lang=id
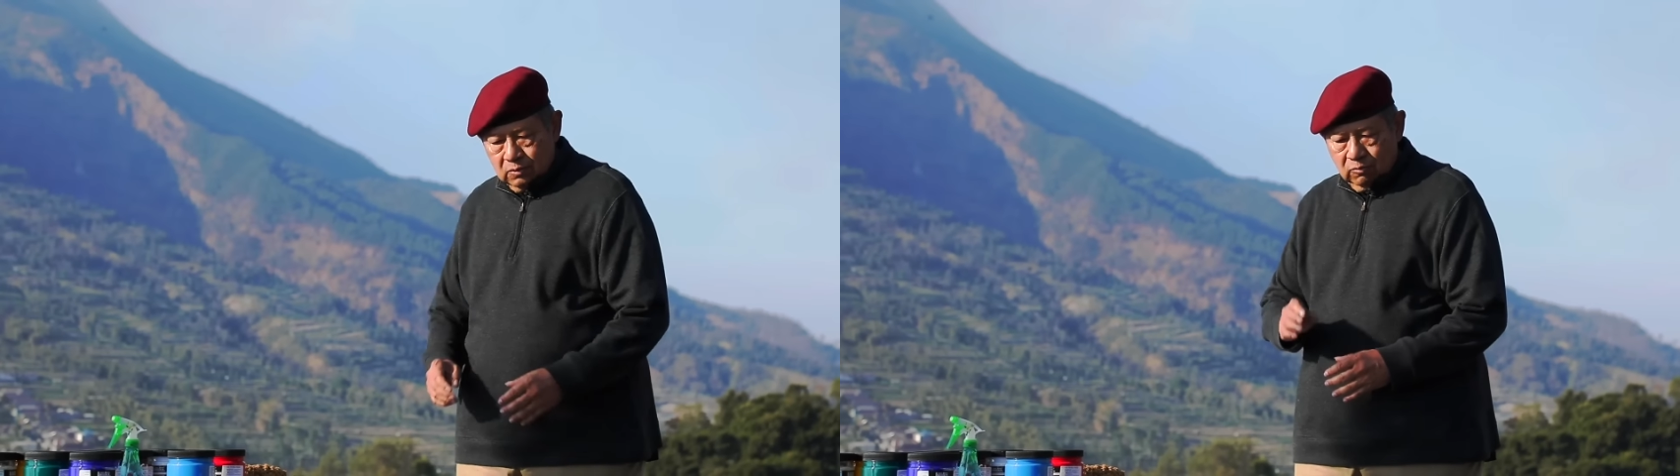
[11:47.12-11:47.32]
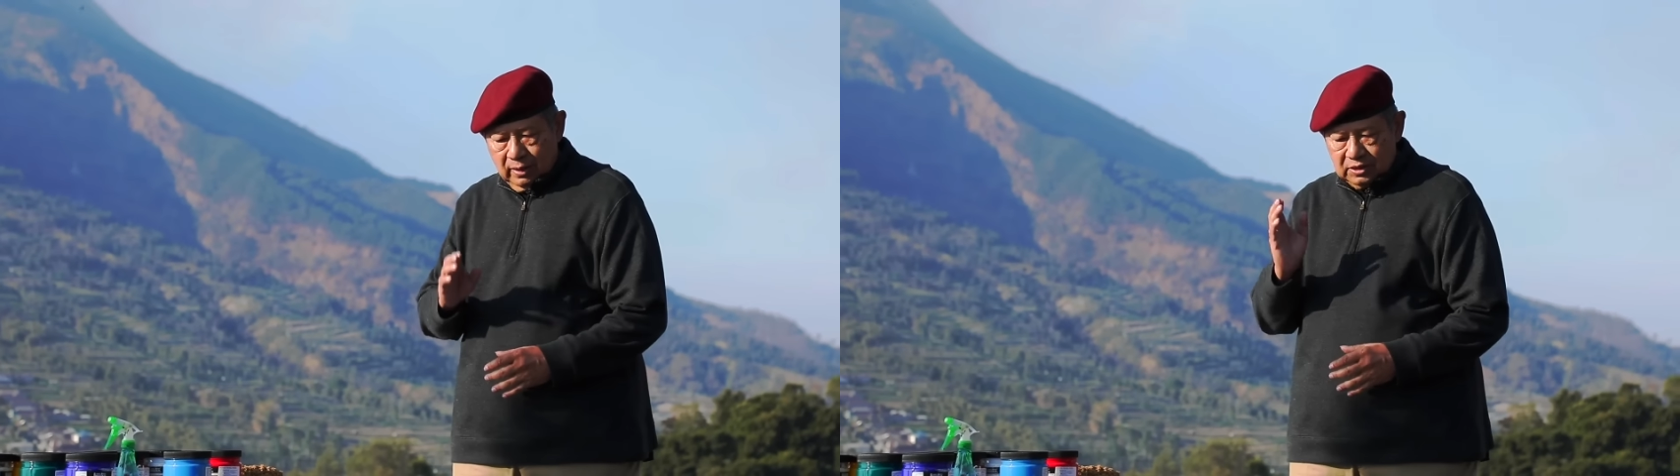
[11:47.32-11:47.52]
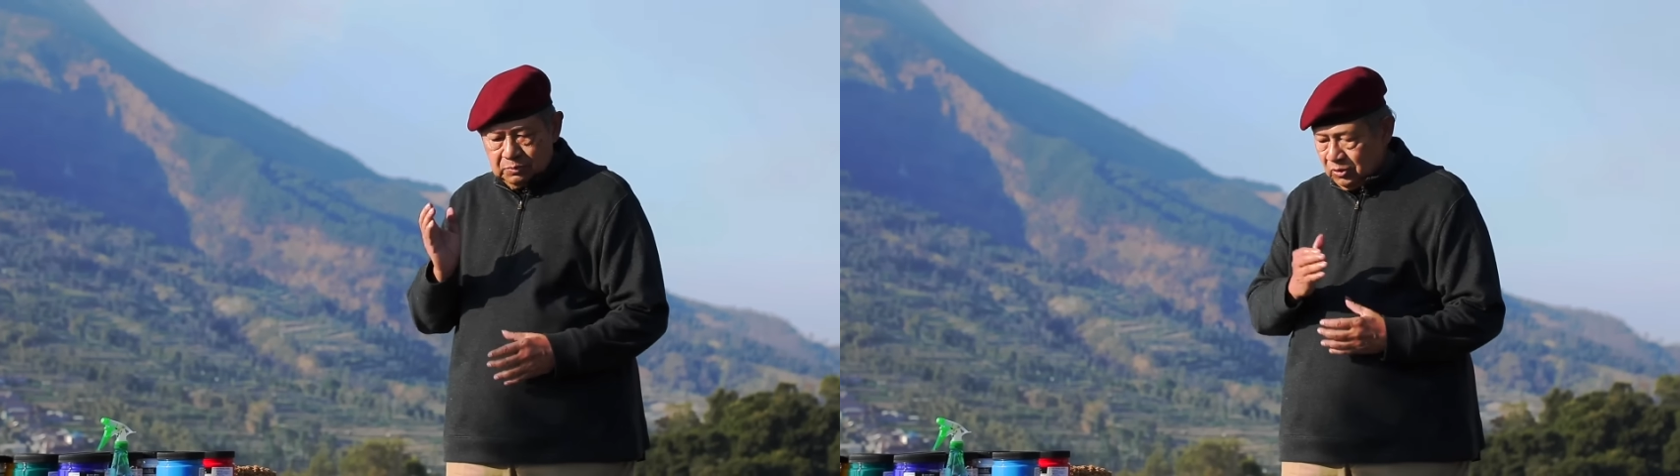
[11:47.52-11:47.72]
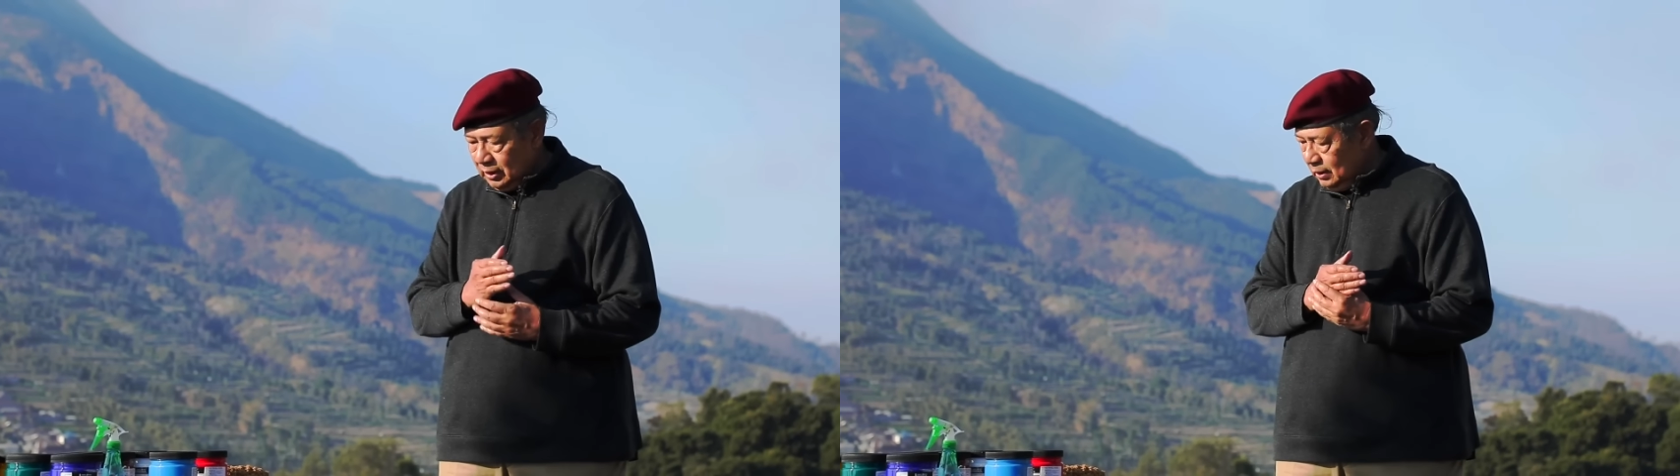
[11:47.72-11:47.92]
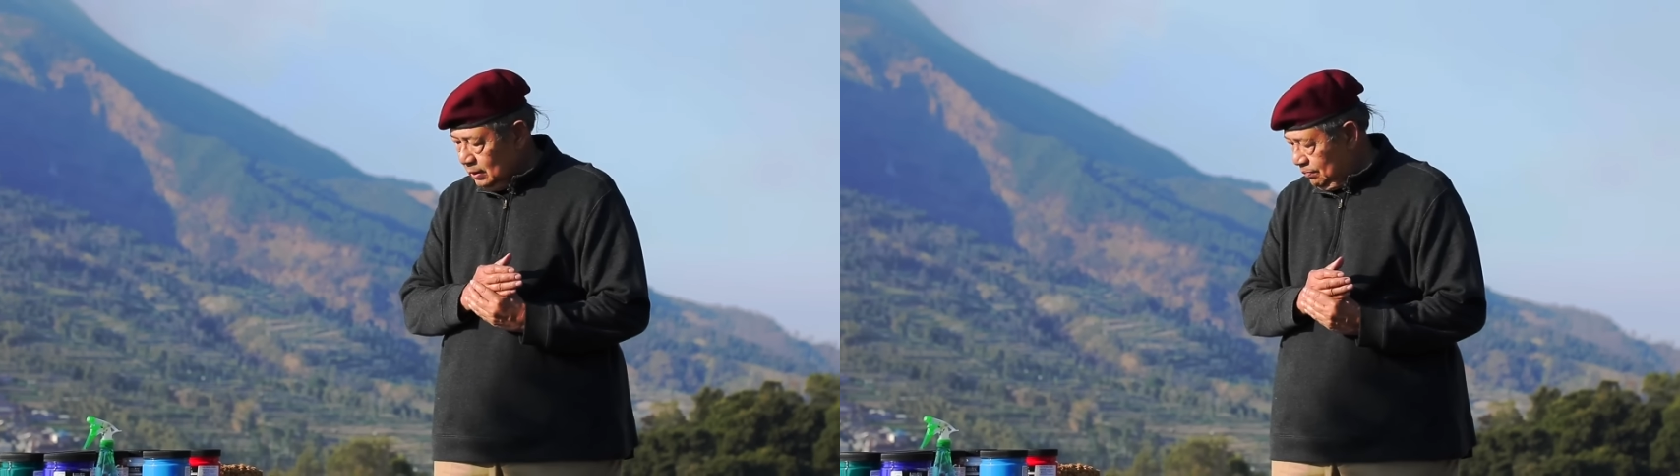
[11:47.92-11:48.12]
kuas
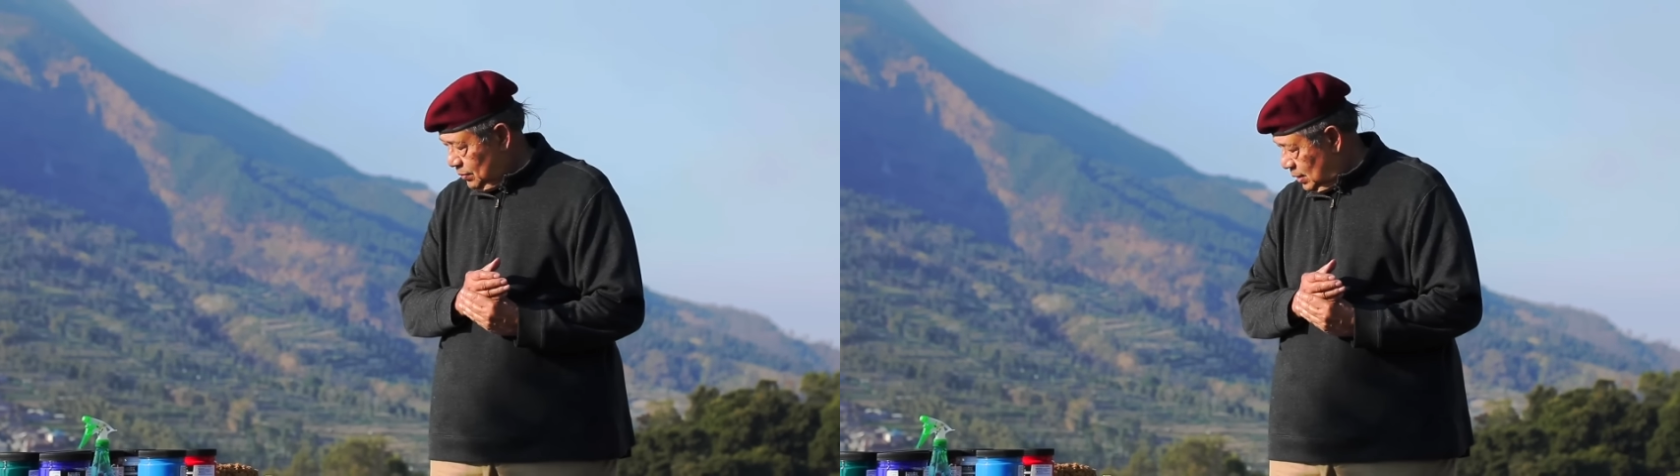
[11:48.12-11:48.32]
mungkin